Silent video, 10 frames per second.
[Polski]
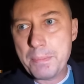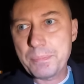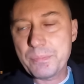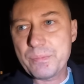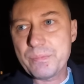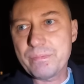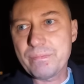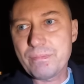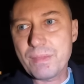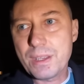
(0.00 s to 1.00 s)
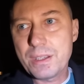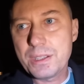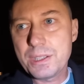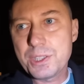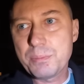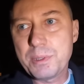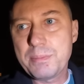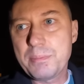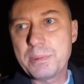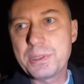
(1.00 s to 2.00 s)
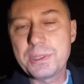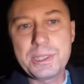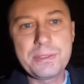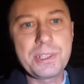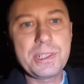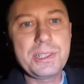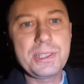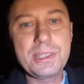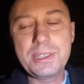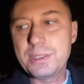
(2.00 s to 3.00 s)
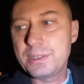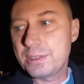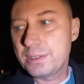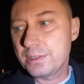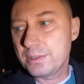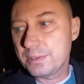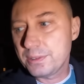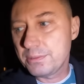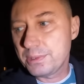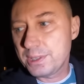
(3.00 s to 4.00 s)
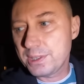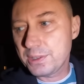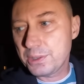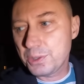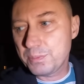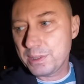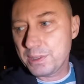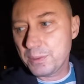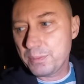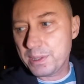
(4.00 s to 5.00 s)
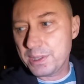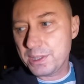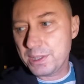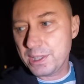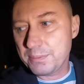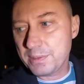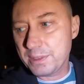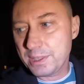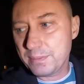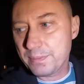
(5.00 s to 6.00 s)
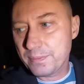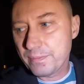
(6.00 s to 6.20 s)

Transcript: mm, jeszcze chyba pod koniec września i do 27 października miała tam